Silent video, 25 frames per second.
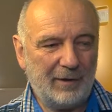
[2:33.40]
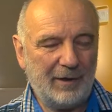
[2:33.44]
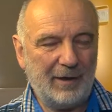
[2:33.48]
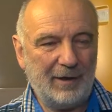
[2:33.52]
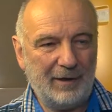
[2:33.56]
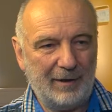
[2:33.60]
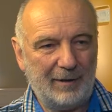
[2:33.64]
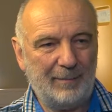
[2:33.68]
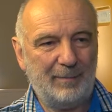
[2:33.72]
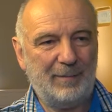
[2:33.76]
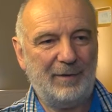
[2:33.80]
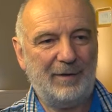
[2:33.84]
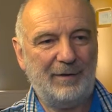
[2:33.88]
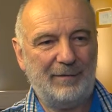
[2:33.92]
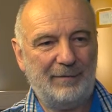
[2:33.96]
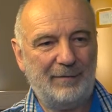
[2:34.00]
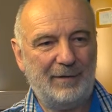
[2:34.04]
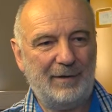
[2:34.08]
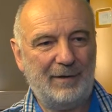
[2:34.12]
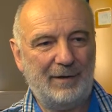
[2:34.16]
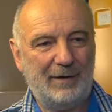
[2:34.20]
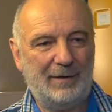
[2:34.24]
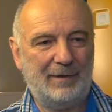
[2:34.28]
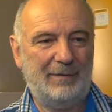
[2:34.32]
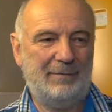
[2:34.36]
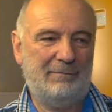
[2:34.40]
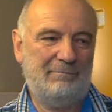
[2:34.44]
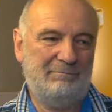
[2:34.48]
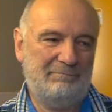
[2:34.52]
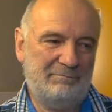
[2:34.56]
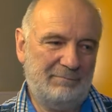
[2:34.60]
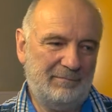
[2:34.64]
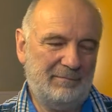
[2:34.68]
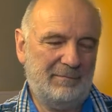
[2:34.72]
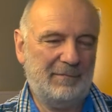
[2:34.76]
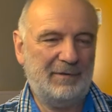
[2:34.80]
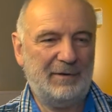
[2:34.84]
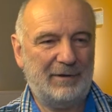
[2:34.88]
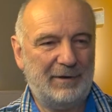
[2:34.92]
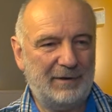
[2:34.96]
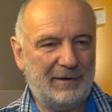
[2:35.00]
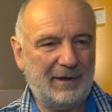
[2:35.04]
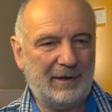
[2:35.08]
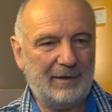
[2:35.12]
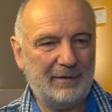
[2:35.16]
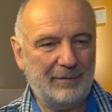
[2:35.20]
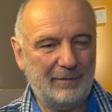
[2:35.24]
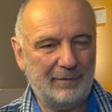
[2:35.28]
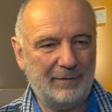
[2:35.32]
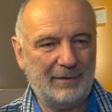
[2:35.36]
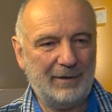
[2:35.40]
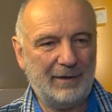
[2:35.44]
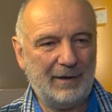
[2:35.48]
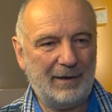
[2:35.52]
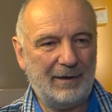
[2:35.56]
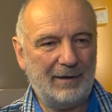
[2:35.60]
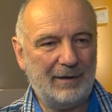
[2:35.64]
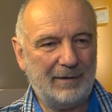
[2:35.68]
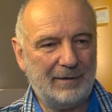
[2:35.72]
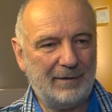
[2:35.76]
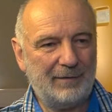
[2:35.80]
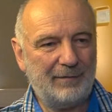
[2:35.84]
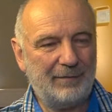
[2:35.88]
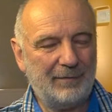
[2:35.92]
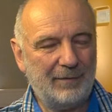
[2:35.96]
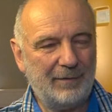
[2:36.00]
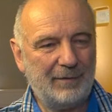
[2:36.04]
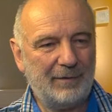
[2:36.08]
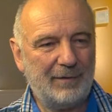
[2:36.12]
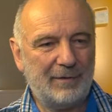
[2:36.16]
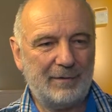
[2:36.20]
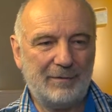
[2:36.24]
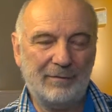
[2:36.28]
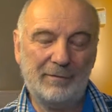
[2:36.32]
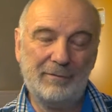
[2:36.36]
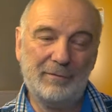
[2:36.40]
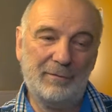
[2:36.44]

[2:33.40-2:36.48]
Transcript: doch erheblich, weil ja die Technologie relativ neu ist.